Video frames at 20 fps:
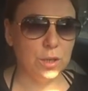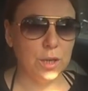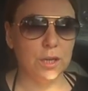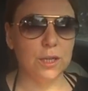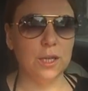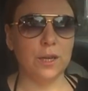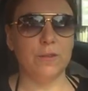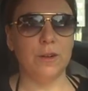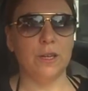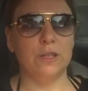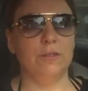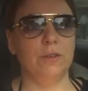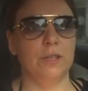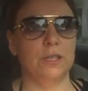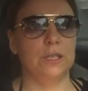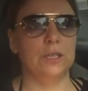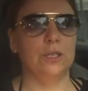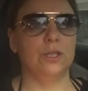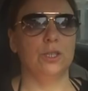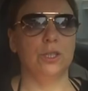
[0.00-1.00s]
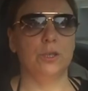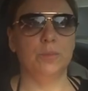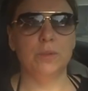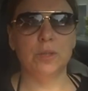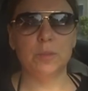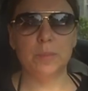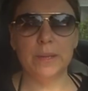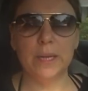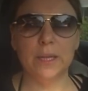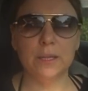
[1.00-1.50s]
Когда вы ответ слышите
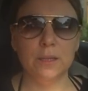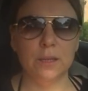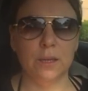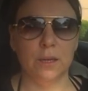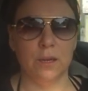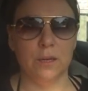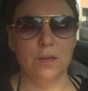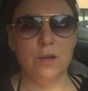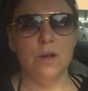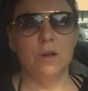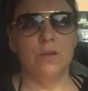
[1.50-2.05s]
бесплатно,